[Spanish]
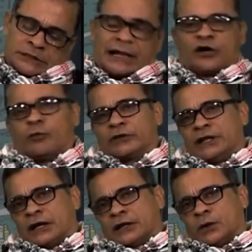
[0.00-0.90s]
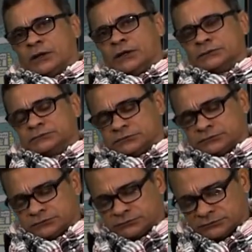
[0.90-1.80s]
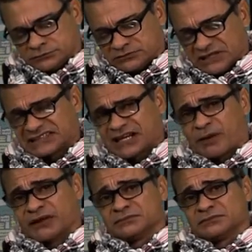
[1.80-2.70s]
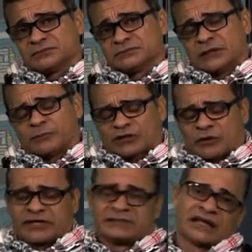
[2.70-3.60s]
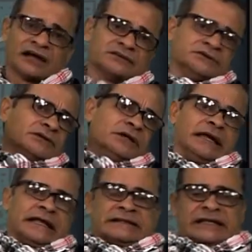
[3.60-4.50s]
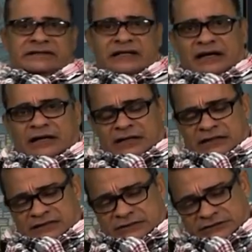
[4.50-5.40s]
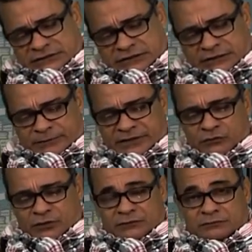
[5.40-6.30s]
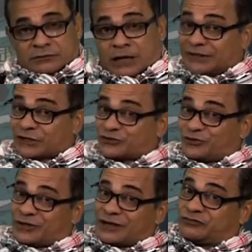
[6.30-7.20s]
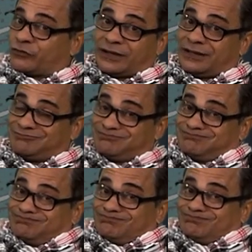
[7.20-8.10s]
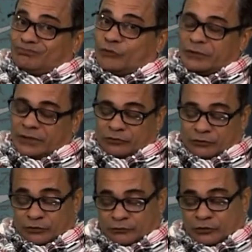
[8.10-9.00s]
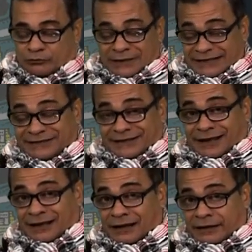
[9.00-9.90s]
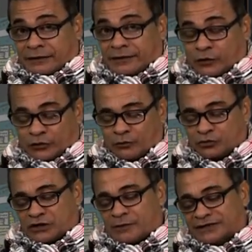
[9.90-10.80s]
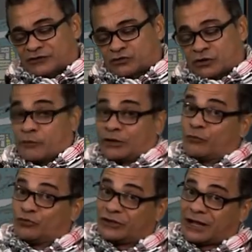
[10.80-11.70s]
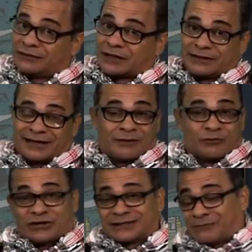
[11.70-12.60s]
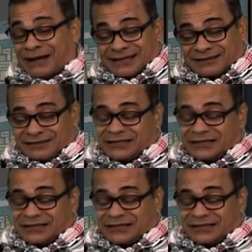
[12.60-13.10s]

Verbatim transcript: De la incomodidad que cogía. Ese era Pan, el protagonista de esta eh, película. La banda sonora fue muy bien, muy, muy, muy, la crítica eh, elogió mucho la banda sonora porque la música, la verdad que la música te mata,